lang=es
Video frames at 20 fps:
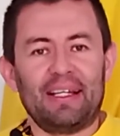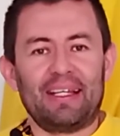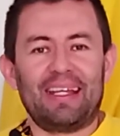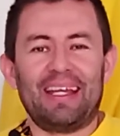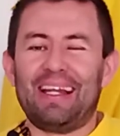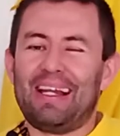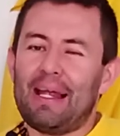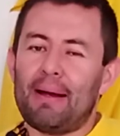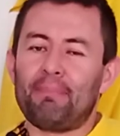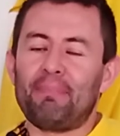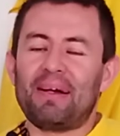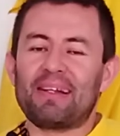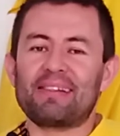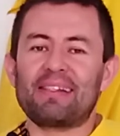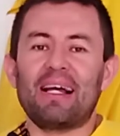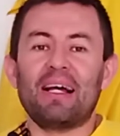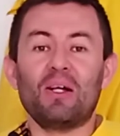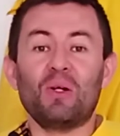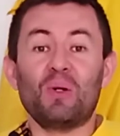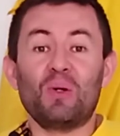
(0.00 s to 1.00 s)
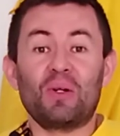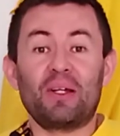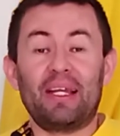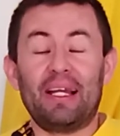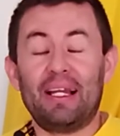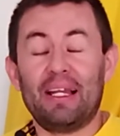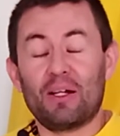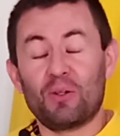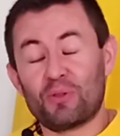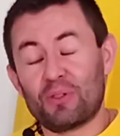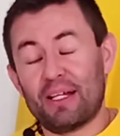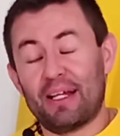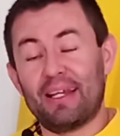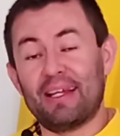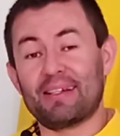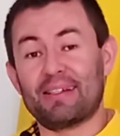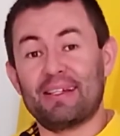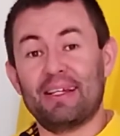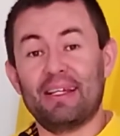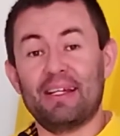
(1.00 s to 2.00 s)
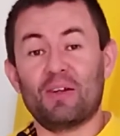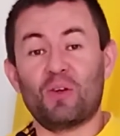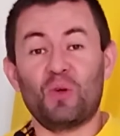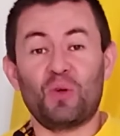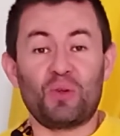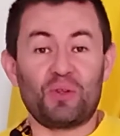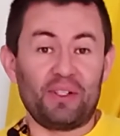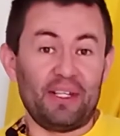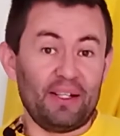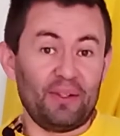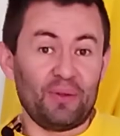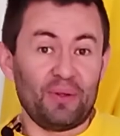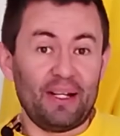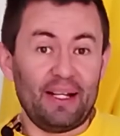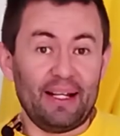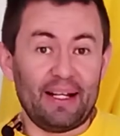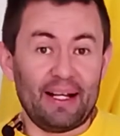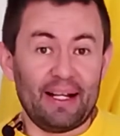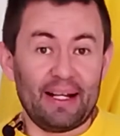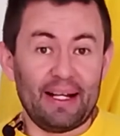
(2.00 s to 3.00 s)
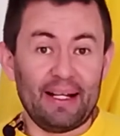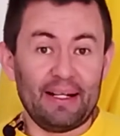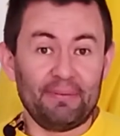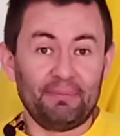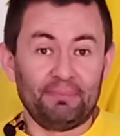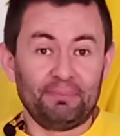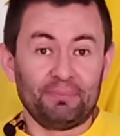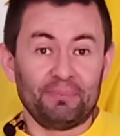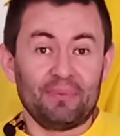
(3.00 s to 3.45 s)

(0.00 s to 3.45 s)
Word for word: qué le ha pasado, qué le gustaría seguir conociendo en el canal.